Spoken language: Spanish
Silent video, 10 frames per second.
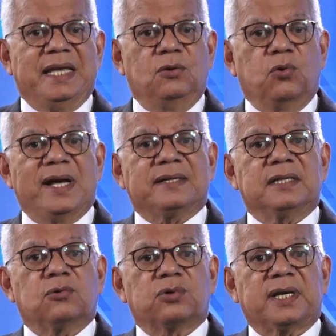en lugar
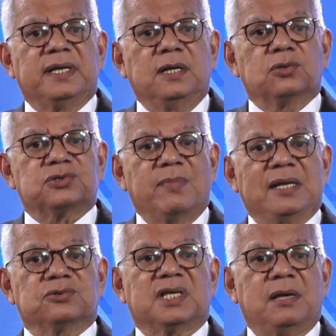de corregir los
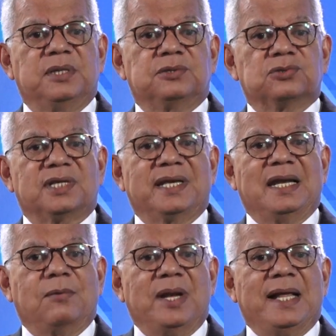malos hábitos en
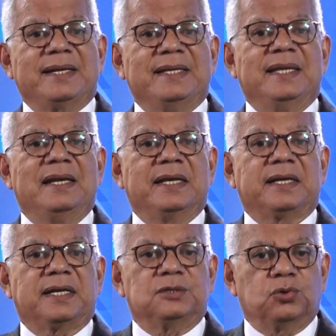el hablar y en la
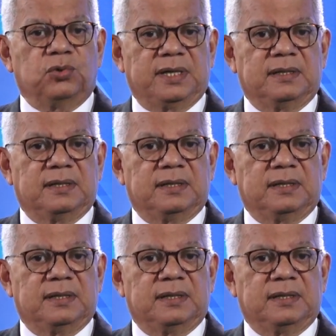escritura.